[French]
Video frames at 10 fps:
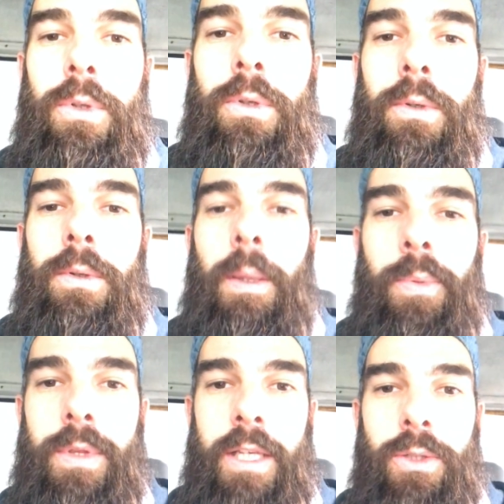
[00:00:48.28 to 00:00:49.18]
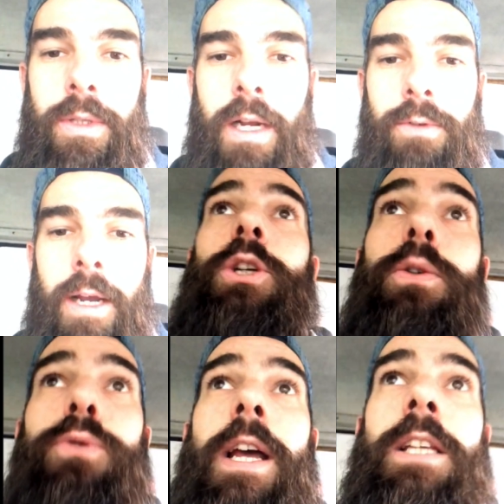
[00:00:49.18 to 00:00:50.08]
de, un peu de national. Voilà. Je
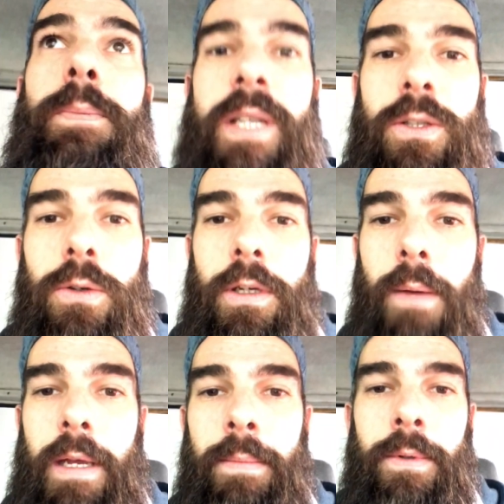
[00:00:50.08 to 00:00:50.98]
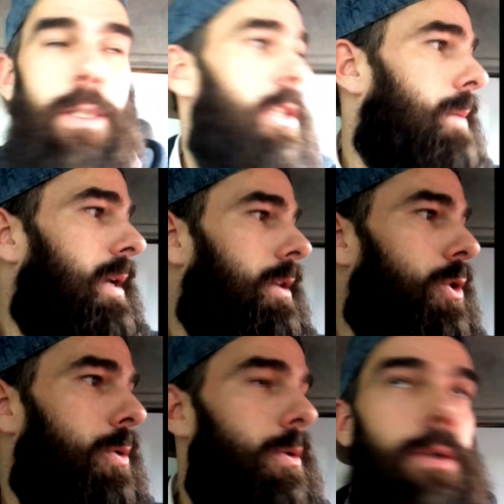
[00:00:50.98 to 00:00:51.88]
vous laisse parce que quand même, on ne sait jamais, hein,
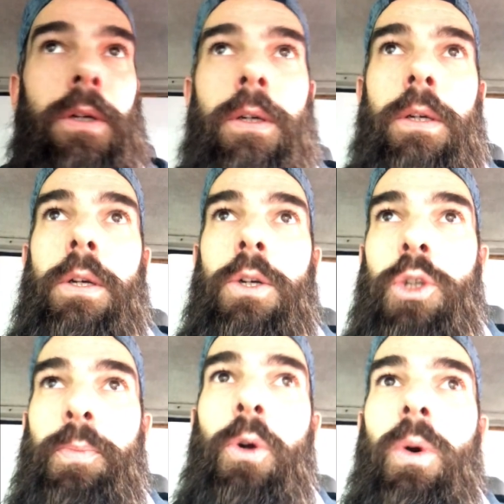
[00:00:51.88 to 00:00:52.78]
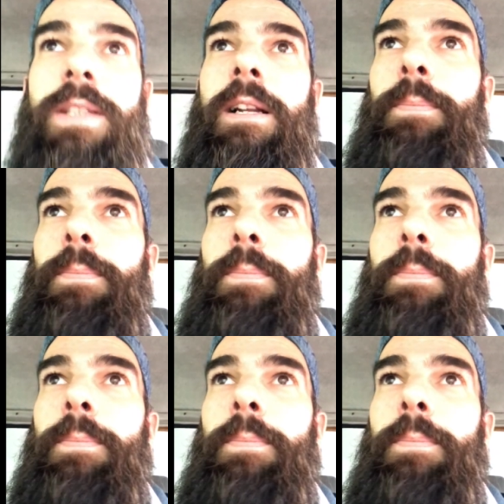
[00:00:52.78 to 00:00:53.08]
je, peux croiser la